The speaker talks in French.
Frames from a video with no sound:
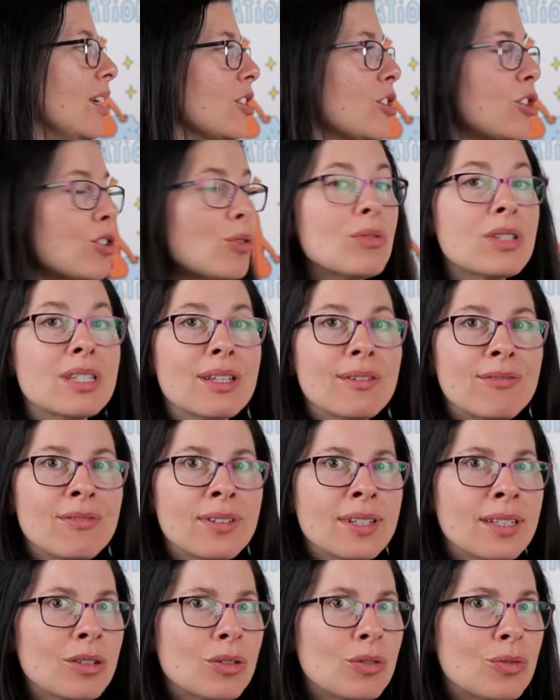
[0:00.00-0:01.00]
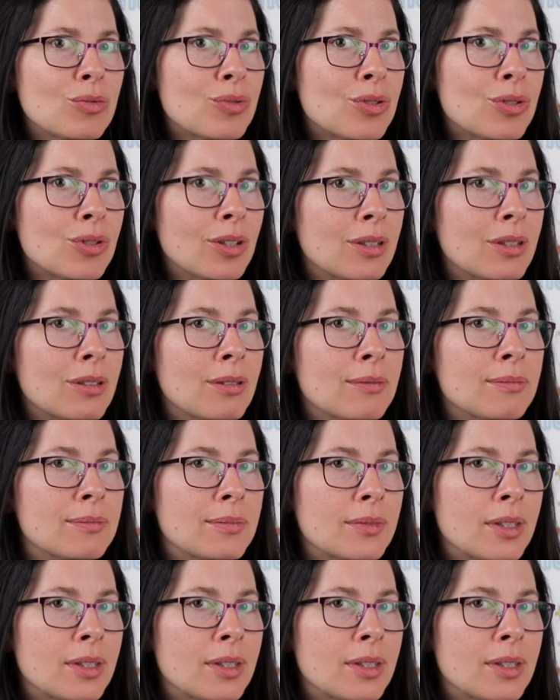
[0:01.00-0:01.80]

Joséphine Toussotte. »